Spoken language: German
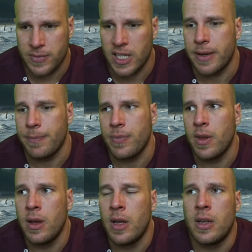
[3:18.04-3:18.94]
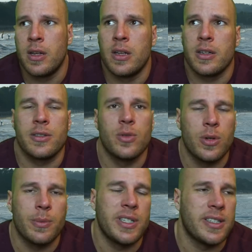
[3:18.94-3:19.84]
Ja,
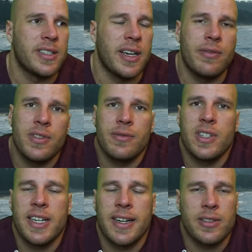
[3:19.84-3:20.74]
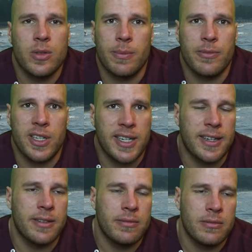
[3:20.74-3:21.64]
gesunken mit der Zeit. Wie, wie kann das kommen? Wie
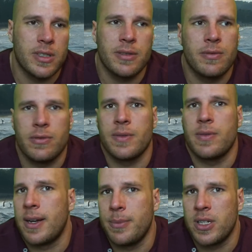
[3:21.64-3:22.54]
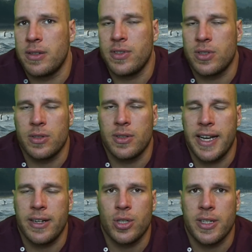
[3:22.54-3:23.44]
kann, ne? wir, wir, haben ja irgendwie so einen
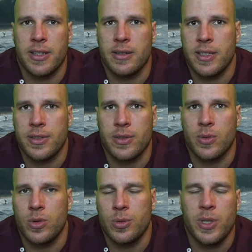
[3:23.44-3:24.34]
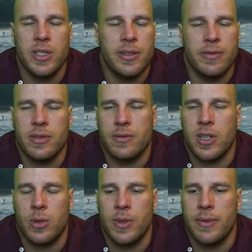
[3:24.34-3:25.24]
eingestellten Testosteronspiegel.
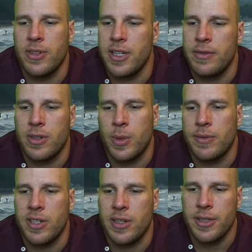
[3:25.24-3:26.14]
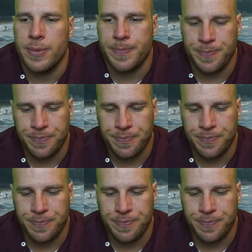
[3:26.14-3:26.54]
Warum haben wir den, warum haben wir den nicht?